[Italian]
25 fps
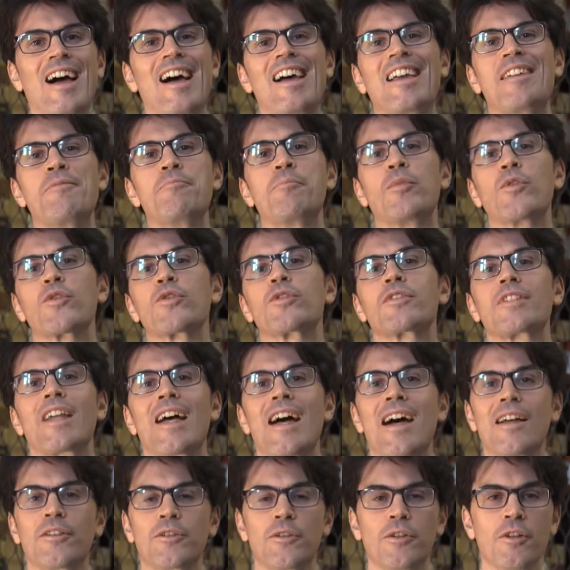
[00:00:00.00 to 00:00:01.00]
ha
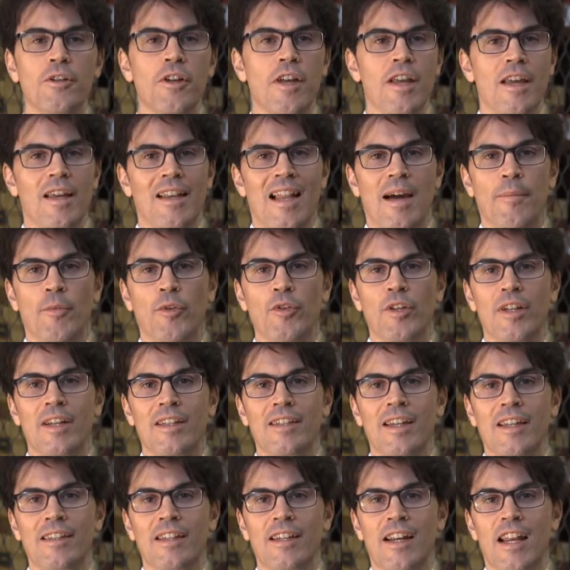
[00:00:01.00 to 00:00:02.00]
impostato la modalità di